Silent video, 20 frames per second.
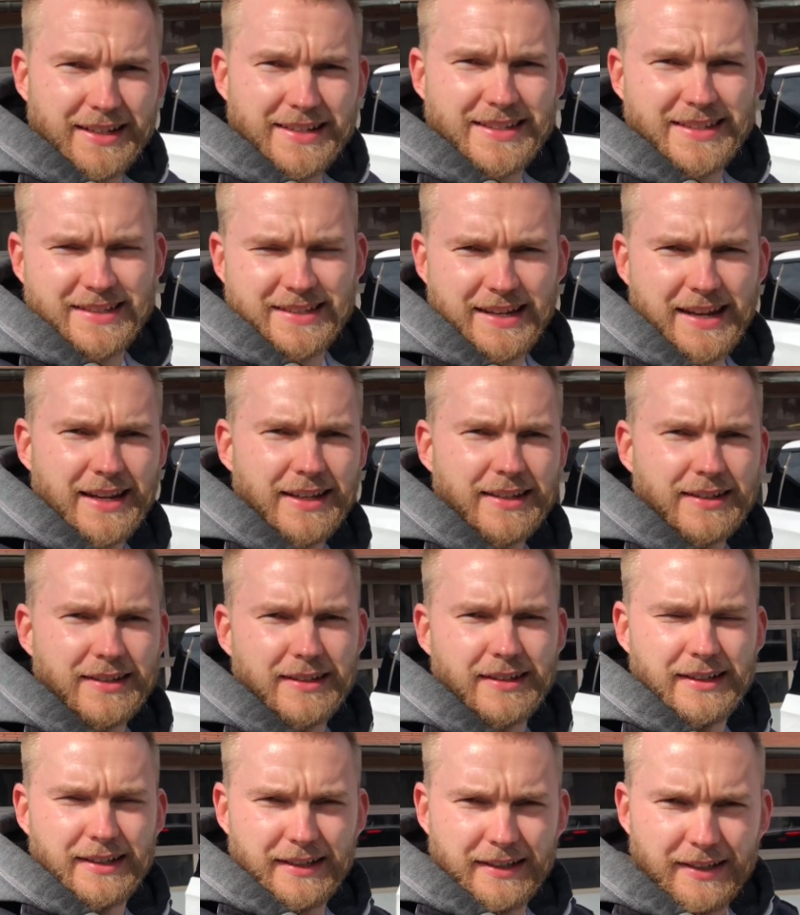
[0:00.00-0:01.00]
Das ist der hier.
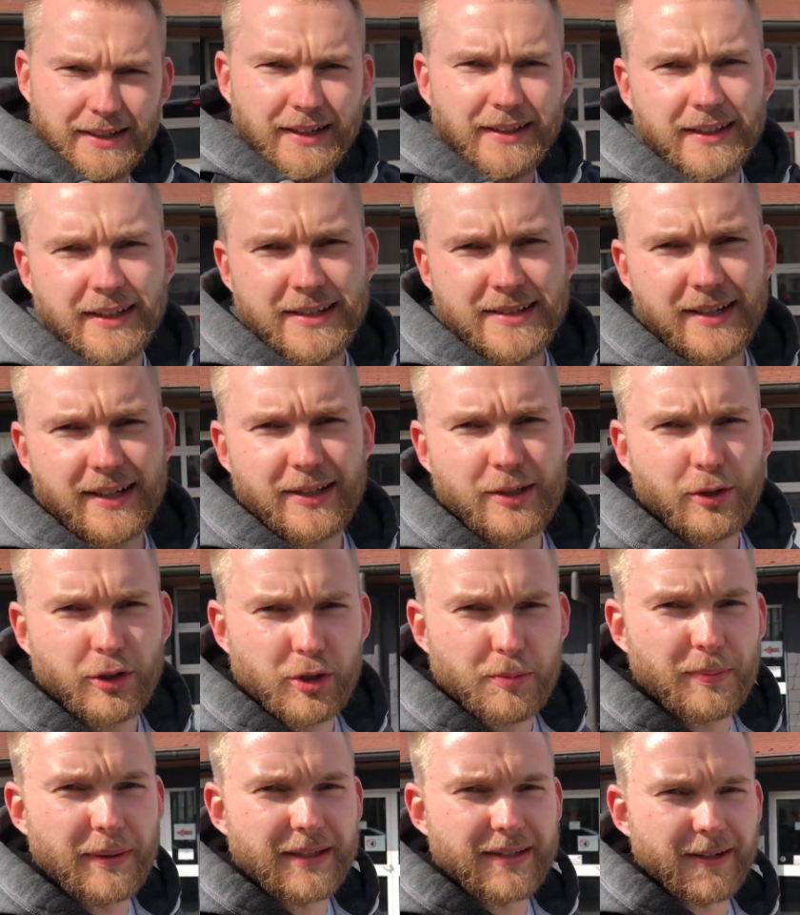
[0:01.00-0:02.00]
Den zeige ich euch
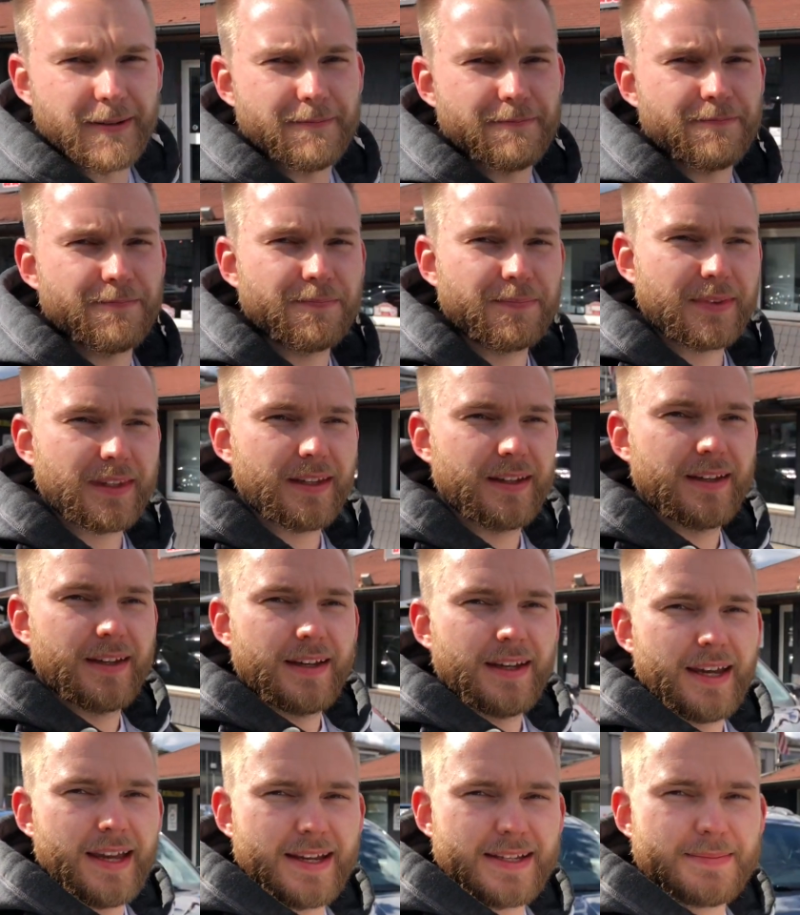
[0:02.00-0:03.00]
später.
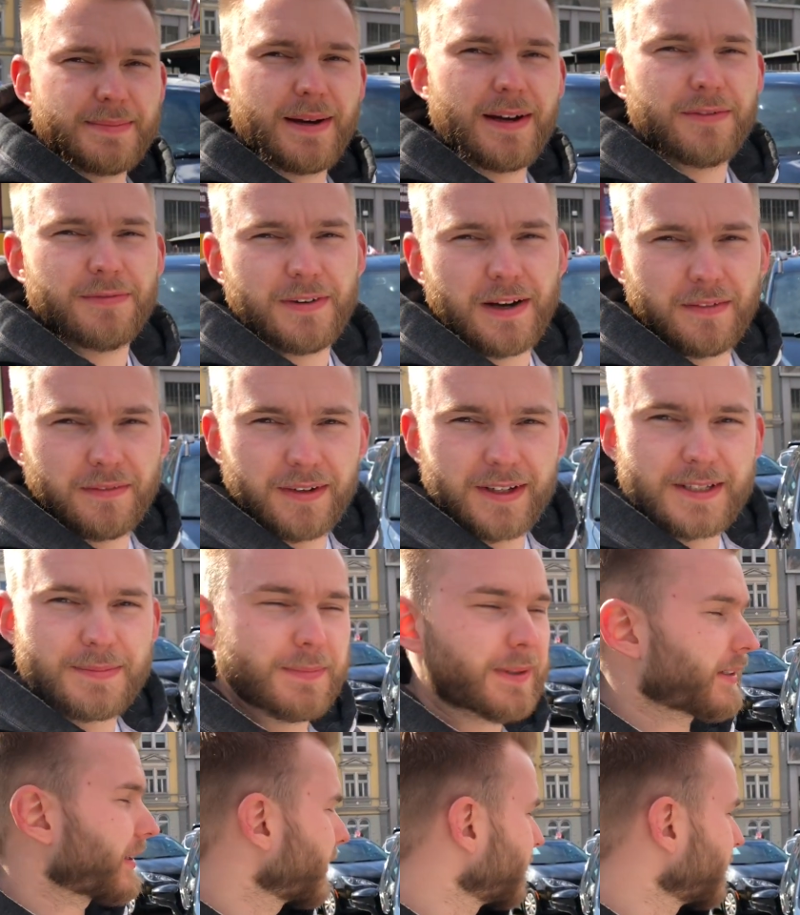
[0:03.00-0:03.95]
Erstmal fangen wir jetzt mit